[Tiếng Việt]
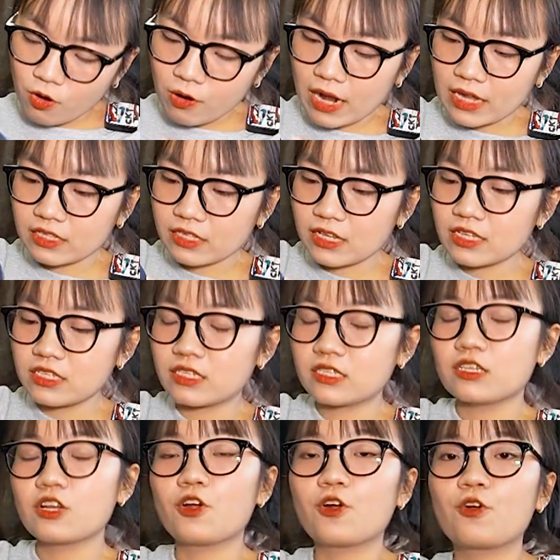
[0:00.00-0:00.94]
Rogatis,
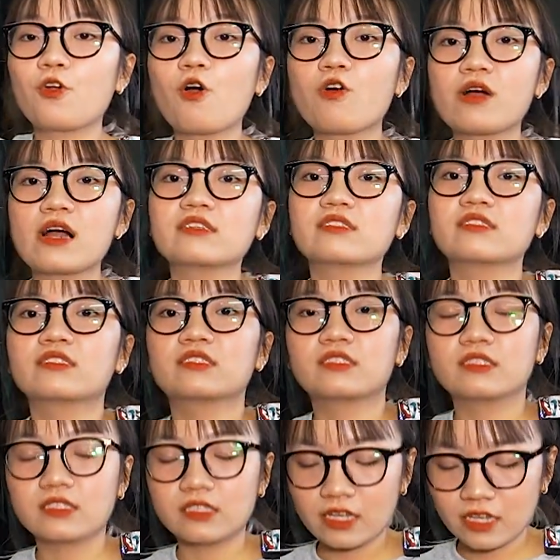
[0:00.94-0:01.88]

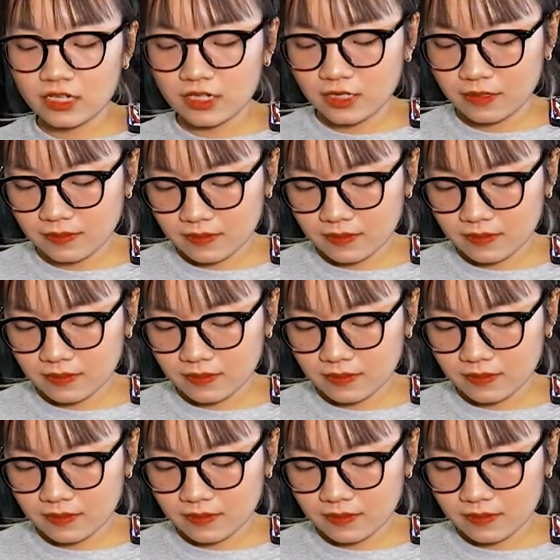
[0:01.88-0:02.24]
Rogastit.